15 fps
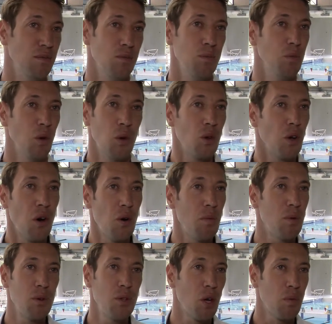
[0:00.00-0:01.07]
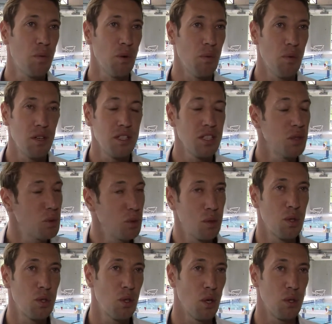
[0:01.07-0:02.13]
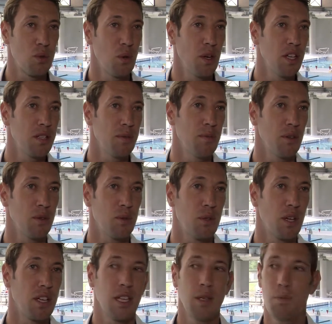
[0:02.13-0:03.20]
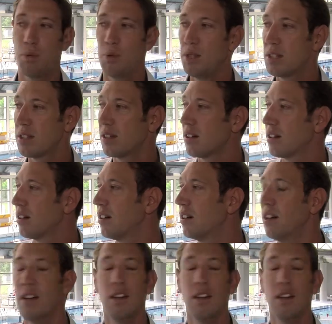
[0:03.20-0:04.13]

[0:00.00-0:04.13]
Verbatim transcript: un grand bonheur pour moi. C'est tout ce que je leur souhaite, mais en tout cas qu'ils puissent, euh,